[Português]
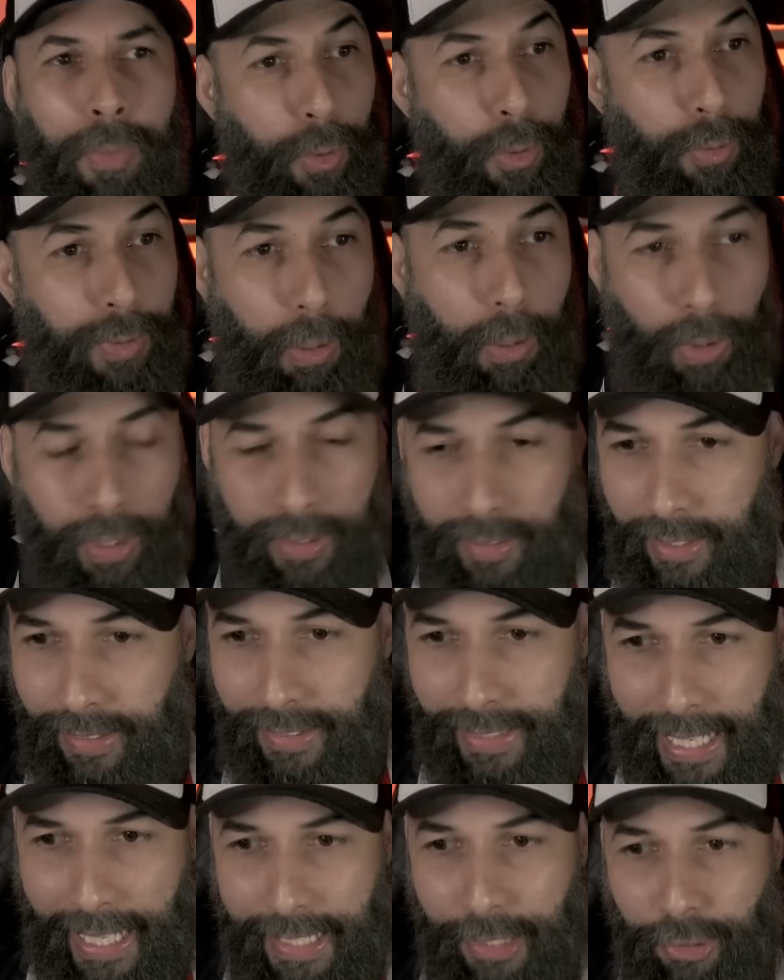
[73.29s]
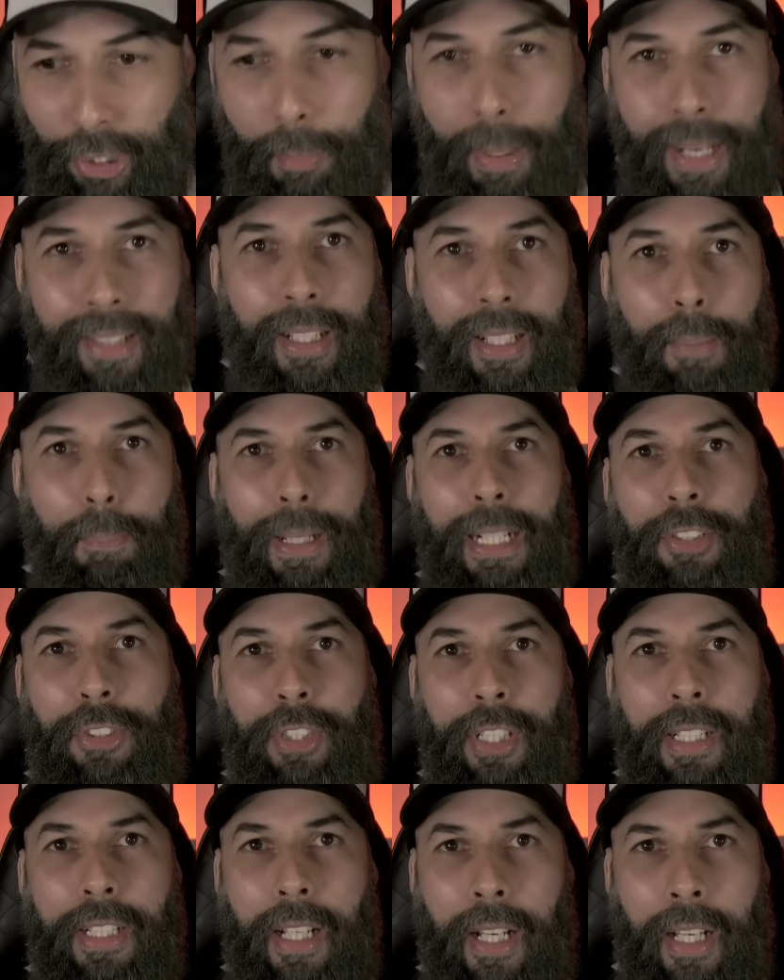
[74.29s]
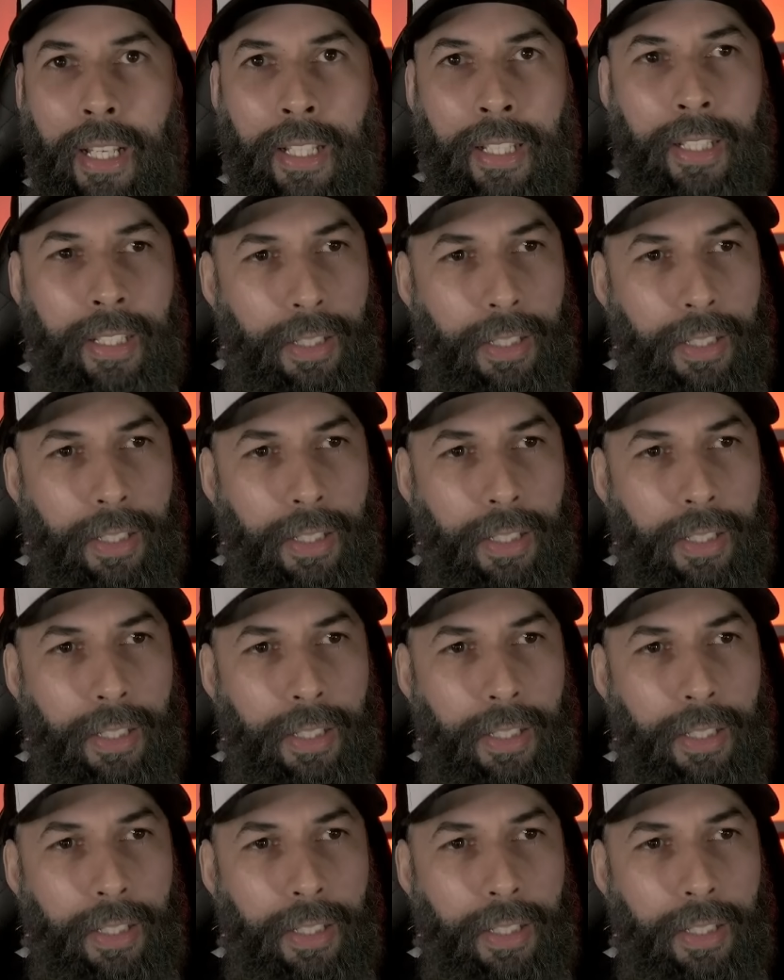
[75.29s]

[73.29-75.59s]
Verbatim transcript: não tá acontecendo nada demais a partida,